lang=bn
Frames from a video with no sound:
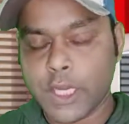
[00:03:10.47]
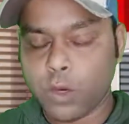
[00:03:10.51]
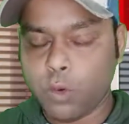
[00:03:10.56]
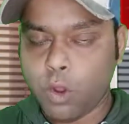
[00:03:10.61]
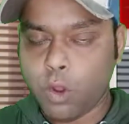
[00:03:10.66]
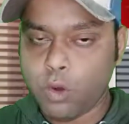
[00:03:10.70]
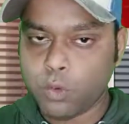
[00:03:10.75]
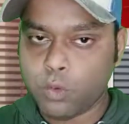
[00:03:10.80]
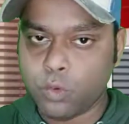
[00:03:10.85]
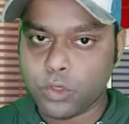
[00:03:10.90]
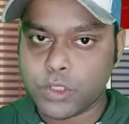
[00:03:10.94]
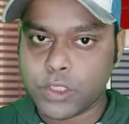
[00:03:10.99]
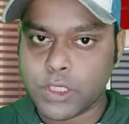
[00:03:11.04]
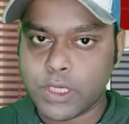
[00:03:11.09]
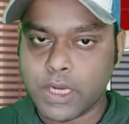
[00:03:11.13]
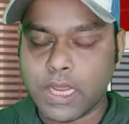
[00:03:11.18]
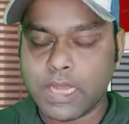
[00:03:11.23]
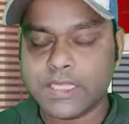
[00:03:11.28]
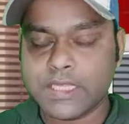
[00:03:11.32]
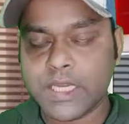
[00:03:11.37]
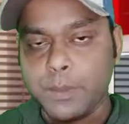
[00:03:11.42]
সে কল
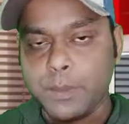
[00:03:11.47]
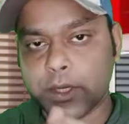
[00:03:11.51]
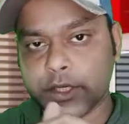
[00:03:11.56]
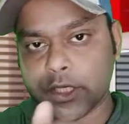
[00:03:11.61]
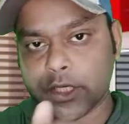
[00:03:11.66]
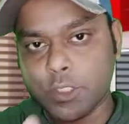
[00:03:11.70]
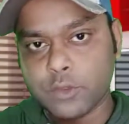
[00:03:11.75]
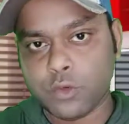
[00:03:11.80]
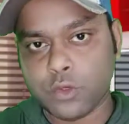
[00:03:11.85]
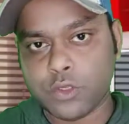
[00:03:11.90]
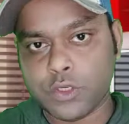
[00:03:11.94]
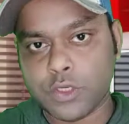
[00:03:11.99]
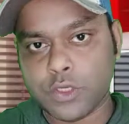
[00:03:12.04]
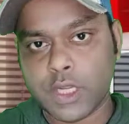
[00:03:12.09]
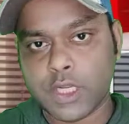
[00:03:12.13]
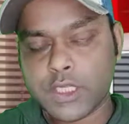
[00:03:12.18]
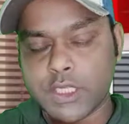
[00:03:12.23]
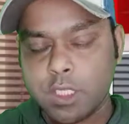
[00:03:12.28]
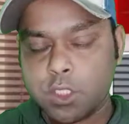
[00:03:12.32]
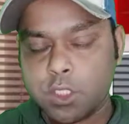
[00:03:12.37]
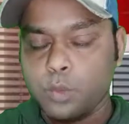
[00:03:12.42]
করছে না সে মেসেজ করছে
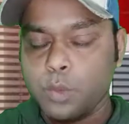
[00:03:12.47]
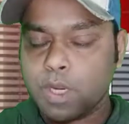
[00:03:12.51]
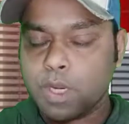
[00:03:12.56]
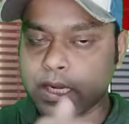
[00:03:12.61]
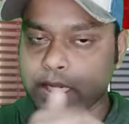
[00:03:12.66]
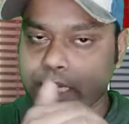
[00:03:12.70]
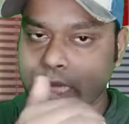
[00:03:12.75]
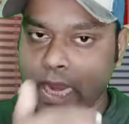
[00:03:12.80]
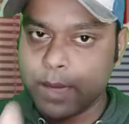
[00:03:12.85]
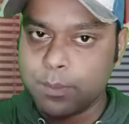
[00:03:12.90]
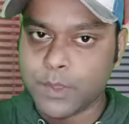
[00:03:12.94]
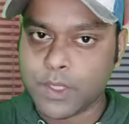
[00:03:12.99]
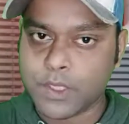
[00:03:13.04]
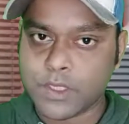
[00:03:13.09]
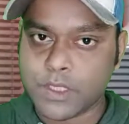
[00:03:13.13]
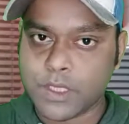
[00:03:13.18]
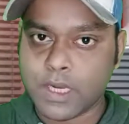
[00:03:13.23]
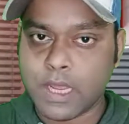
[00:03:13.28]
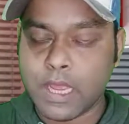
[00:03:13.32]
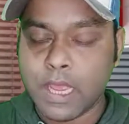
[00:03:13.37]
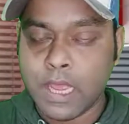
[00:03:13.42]
না সে তোমাকে টাইম
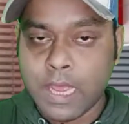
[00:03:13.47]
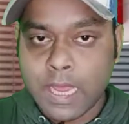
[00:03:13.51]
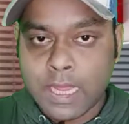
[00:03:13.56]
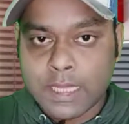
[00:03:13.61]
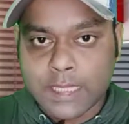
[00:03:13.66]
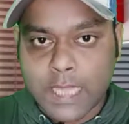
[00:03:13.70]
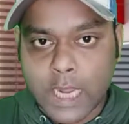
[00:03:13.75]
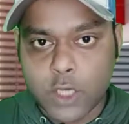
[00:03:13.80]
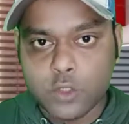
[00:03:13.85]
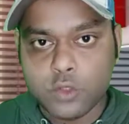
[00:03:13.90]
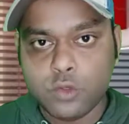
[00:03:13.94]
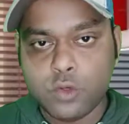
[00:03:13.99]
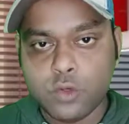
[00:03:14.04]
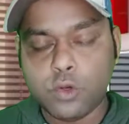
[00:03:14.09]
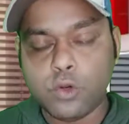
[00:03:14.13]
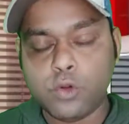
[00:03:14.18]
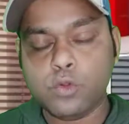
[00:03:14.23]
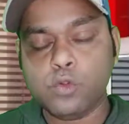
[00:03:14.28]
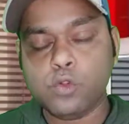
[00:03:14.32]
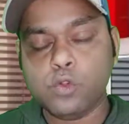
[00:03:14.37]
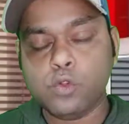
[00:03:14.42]
দিচ্ছে না তার
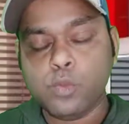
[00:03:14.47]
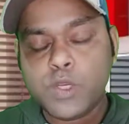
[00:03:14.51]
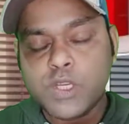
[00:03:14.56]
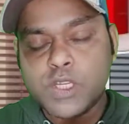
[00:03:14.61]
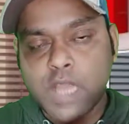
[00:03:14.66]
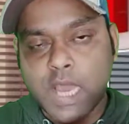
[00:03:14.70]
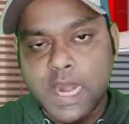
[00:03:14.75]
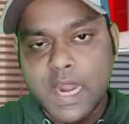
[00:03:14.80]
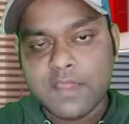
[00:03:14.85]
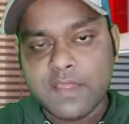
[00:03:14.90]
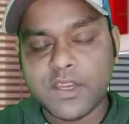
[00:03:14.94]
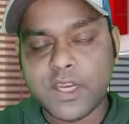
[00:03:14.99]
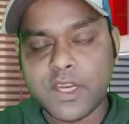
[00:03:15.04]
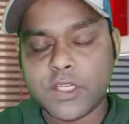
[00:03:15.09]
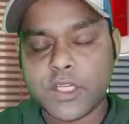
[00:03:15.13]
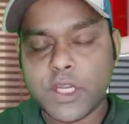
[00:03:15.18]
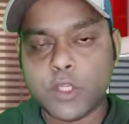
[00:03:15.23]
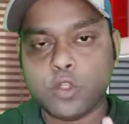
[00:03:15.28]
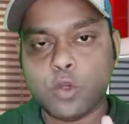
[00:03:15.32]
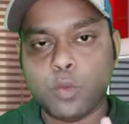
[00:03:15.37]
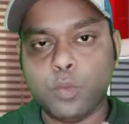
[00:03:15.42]
জন্য কিন্তু তুমি
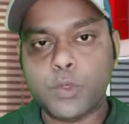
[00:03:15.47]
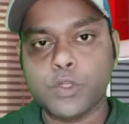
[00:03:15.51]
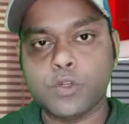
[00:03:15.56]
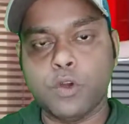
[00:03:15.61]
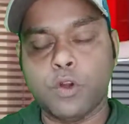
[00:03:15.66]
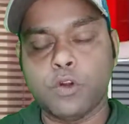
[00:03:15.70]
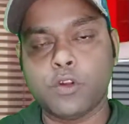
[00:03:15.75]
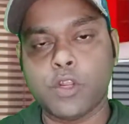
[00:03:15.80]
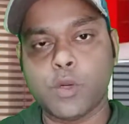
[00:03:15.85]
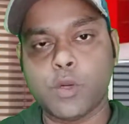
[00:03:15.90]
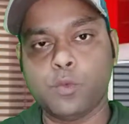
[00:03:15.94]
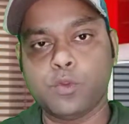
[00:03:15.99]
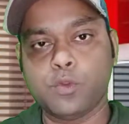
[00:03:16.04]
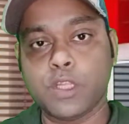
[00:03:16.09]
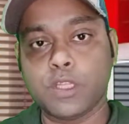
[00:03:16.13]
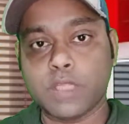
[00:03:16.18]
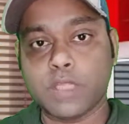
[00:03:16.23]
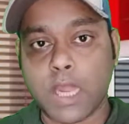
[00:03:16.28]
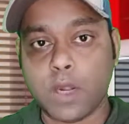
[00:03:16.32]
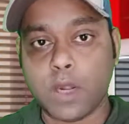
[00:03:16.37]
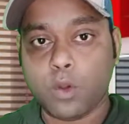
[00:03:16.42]
সারাদিনে সেই চব্বিশ ঘন্টার
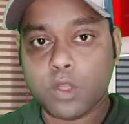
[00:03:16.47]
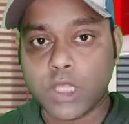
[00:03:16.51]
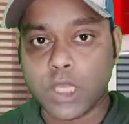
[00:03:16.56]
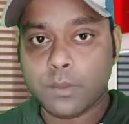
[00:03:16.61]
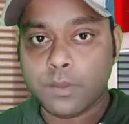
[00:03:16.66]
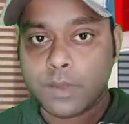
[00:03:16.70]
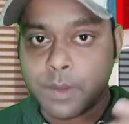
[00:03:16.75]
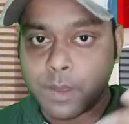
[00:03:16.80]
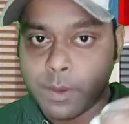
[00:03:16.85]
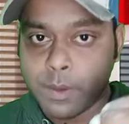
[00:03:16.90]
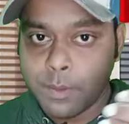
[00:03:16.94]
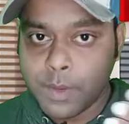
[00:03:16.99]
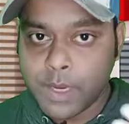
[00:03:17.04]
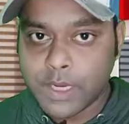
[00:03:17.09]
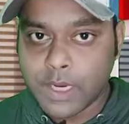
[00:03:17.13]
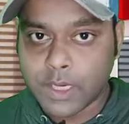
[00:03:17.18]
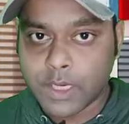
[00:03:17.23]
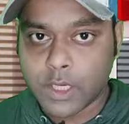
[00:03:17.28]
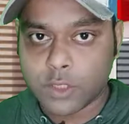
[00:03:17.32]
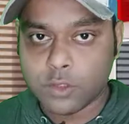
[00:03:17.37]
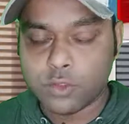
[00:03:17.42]
মধ্যে তার কথা ভেবে
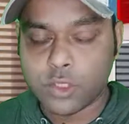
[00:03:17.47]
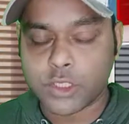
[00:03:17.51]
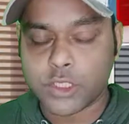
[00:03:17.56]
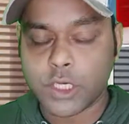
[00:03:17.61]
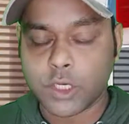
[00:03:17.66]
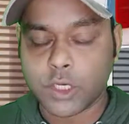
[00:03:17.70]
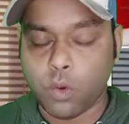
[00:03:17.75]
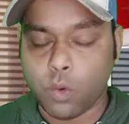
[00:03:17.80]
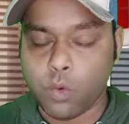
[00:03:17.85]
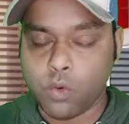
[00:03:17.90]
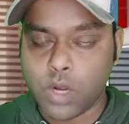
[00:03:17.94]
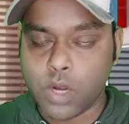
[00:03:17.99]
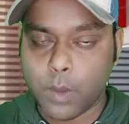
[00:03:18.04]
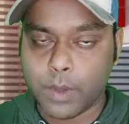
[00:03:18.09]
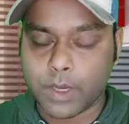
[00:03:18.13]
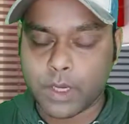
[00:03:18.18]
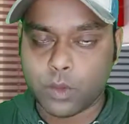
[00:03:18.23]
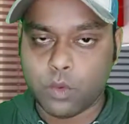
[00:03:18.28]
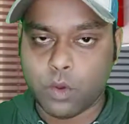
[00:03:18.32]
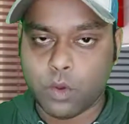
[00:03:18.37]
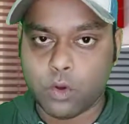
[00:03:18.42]
ভেবেই কাটাচ্ছে সে কখন
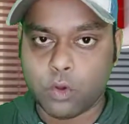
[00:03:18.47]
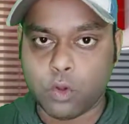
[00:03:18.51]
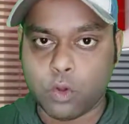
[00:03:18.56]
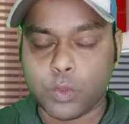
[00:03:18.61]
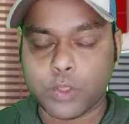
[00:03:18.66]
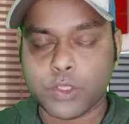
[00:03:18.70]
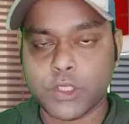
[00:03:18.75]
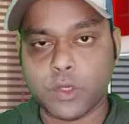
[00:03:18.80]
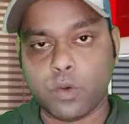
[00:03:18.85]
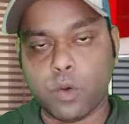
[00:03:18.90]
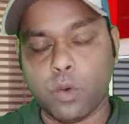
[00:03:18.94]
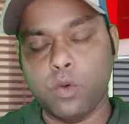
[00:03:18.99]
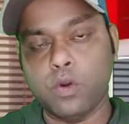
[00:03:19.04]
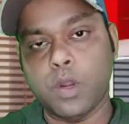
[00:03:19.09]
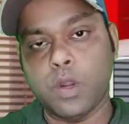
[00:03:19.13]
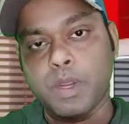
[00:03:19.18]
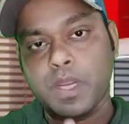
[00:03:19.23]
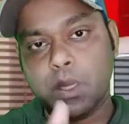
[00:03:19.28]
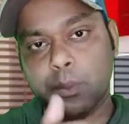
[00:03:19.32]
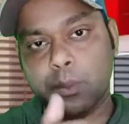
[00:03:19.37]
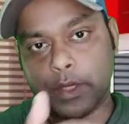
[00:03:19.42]
আমাকে কল করবে সে
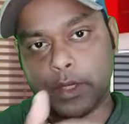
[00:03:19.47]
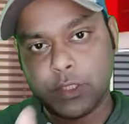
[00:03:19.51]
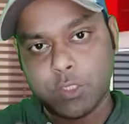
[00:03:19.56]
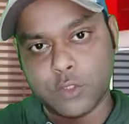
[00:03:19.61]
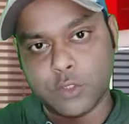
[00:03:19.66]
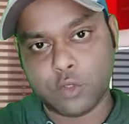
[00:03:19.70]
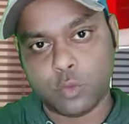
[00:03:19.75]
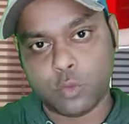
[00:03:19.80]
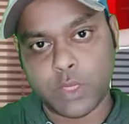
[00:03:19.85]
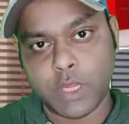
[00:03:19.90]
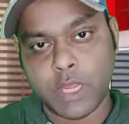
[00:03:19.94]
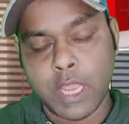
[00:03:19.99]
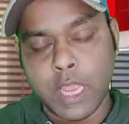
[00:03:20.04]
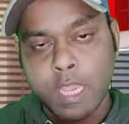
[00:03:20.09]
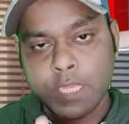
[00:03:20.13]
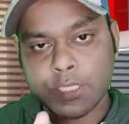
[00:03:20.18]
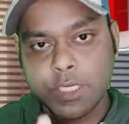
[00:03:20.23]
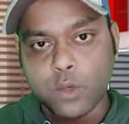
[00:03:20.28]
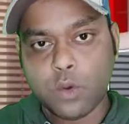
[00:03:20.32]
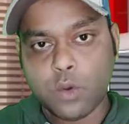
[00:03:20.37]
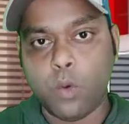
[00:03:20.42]
কখন আমাকে মেসেজ করবে
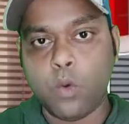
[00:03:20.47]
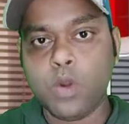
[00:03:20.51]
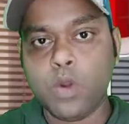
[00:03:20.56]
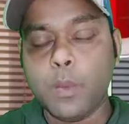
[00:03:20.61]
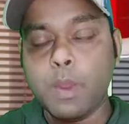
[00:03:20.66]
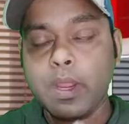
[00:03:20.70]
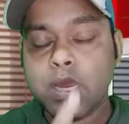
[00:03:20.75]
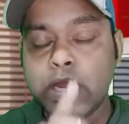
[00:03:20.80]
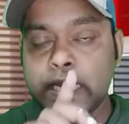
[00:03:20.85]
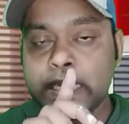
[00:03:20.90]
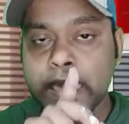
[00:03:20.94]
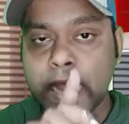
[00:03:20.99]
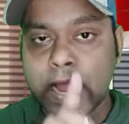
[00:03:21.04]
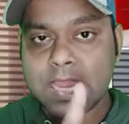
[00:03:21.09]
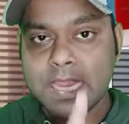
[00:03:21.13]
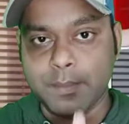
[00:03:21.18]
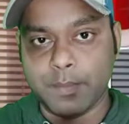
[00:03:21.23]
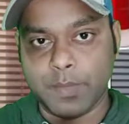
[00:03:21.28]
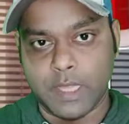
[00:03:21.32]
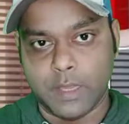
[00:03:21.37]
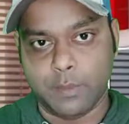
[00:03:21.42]
সে কখন আমাকে
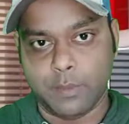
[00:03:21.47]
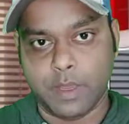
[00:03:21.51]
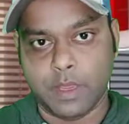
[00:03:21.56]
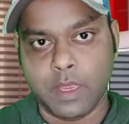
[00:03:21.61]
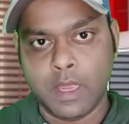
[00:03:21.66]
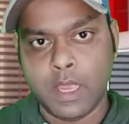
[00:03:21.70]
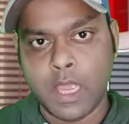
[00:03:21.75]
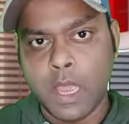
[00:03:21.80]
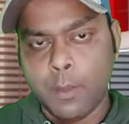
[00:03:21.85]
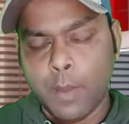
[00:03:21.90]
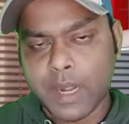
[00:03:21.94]
টাইম দেবে